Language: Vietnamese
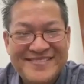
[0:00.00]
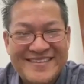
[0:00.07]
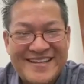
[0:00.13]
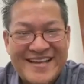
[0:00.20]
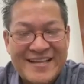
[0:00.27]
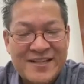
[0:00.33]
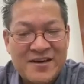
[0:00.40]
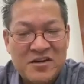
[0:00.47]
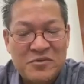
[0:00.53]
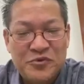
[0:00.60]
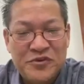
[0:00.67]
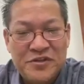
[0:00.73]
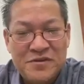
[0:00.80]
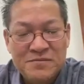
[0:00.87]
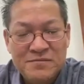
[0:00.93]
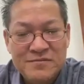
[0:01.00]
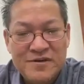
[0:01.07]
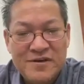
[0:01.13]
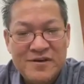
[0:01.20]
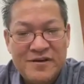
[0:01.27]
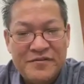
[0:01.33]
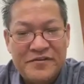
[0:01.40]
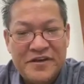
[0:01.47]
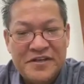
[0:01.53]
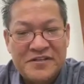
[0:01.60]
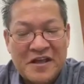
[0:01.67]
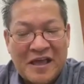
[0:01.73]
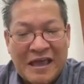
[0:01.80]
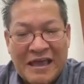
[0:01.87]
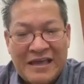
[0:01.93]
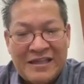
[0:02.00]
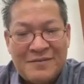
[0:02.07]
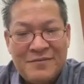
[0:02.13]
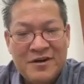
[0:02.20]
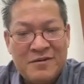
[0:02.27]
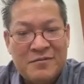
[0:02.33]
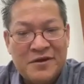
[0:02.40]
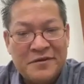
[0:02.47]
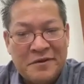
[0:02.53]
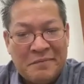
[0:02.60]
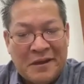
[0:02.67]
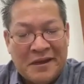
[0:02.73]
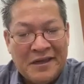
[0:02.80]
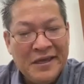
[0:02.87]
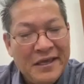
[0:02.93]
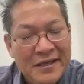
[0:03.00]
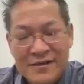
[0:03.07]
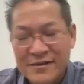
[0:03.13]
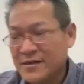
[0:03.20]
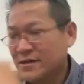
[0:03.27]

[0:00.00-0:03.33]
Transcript: Cái ta thọt mười nhóm ở về sằng hà thì mất có mọi nhiều các ký